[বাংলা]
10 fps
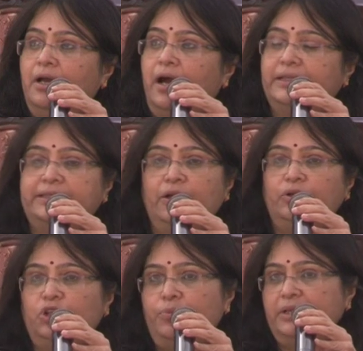আর
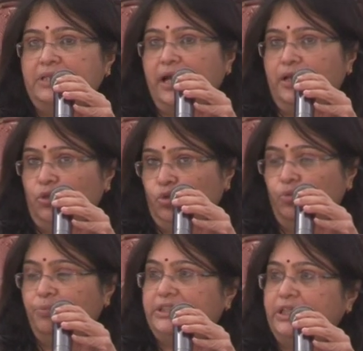তিলোত্তমার জায়গাটা
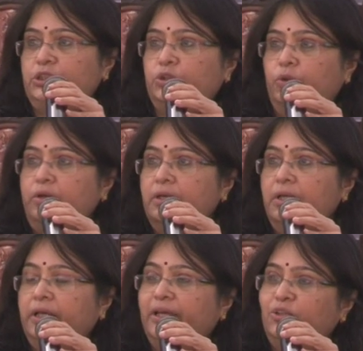খুব বিশিষ্ট
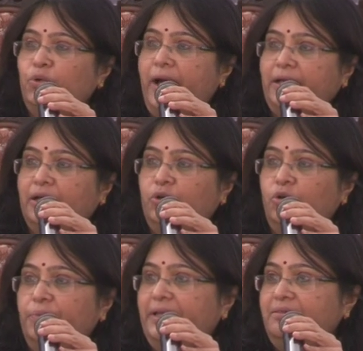কিন্তু একটা
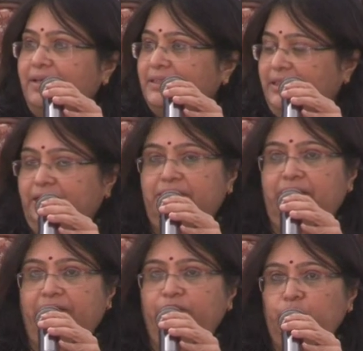খুব ইন্টারেস্টিং
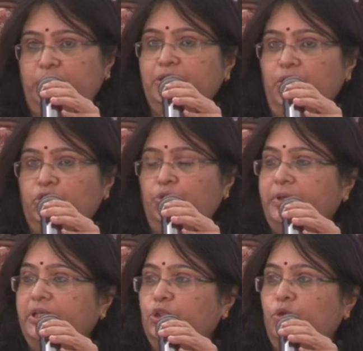যেটা কিছুটা
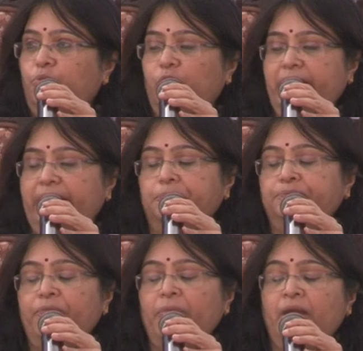তিলোত্তমা নিজেও বললেন
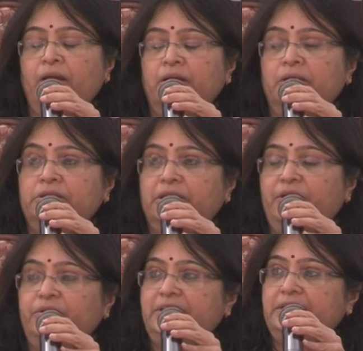সেটা
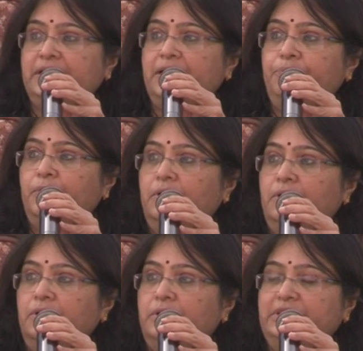হচ্ছে যে
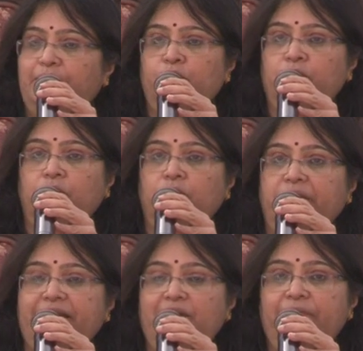যেমন ও
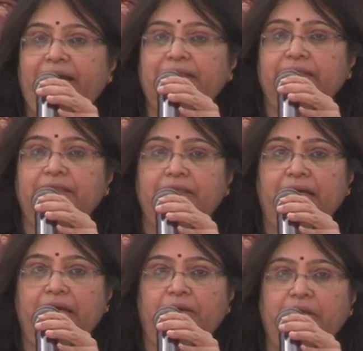লিটল ম্যাগাজিন
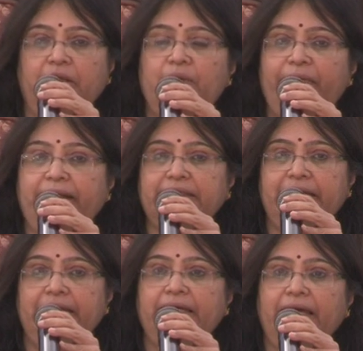দিয়ে লিটল
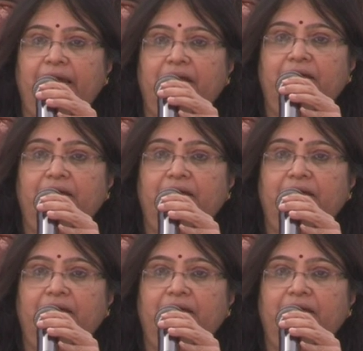ম্যাগাজিনে লিখে